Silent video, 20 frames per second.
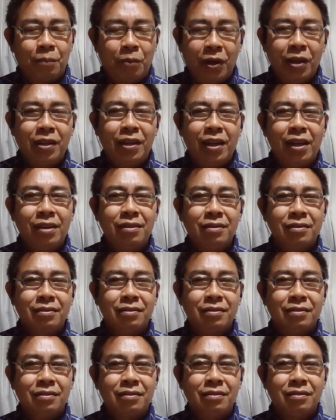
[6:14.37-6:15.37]
pwedeng
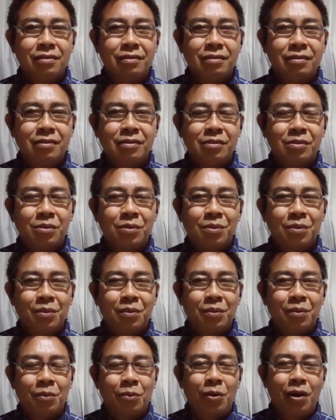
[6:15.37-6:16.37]

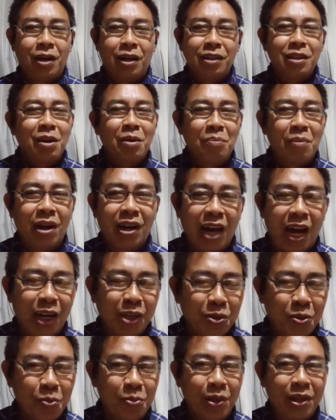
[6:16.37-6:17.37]
huwag ka nang
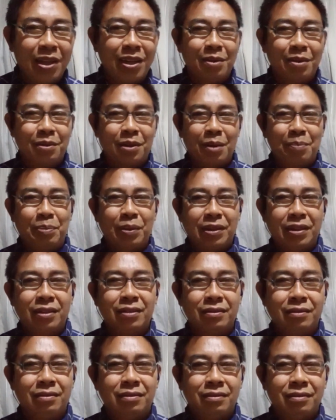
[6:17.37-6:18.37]
mag-agtubili, kapatid.
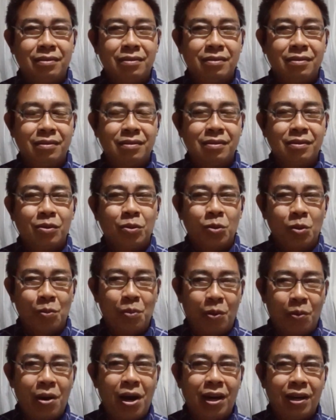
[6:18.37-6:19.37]

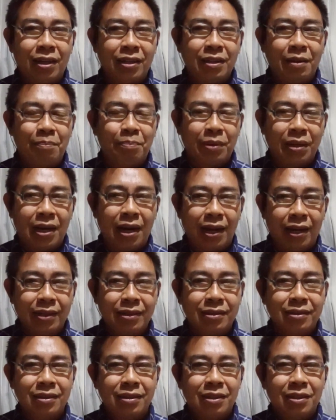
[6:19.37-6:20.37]
Gumawa ka ng
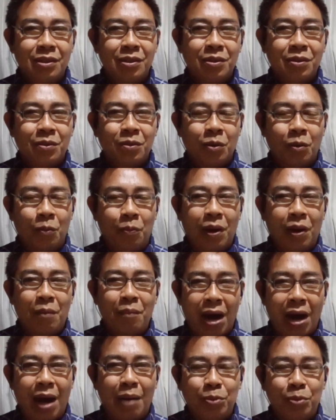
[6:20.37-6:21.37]
paraan upang
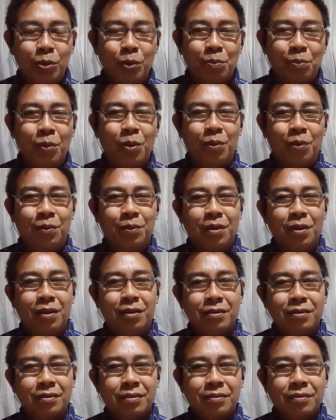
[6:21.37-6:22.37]
maabot mo
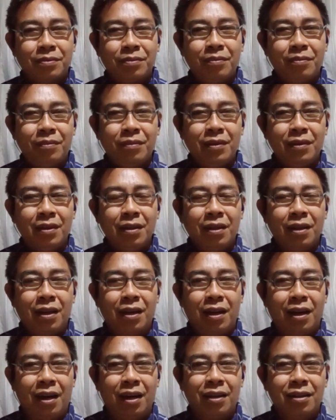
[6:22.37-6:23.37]

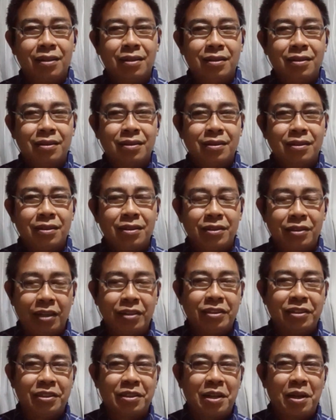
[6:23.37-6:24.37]
ang
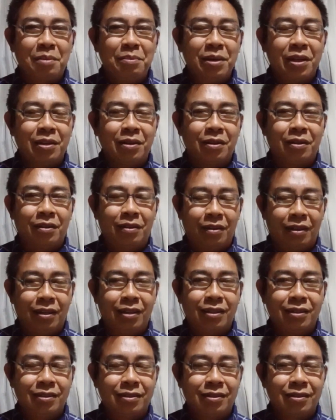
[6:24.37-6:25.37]
church namin, o
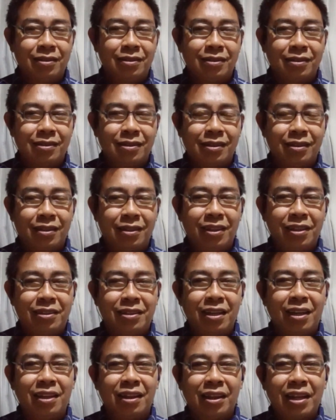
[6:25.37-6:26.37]
ang
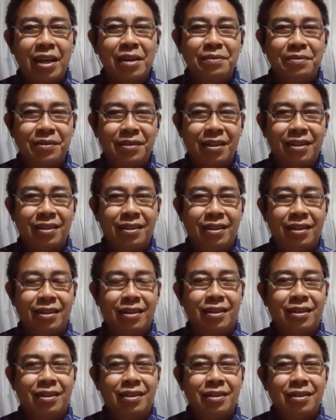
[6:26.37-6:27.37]
Christian Life
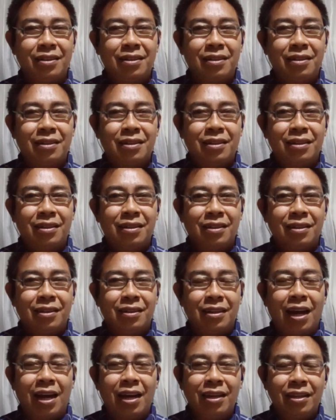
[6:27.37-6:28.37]
Center.
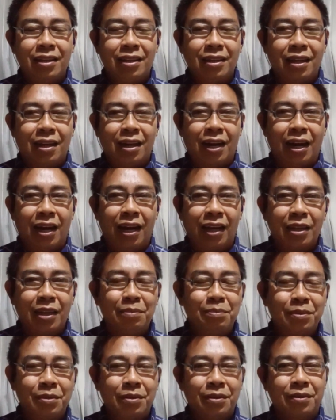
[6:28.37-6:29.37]
Dahil
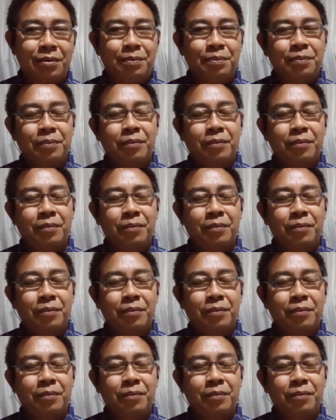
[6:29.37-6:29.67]
alam ko,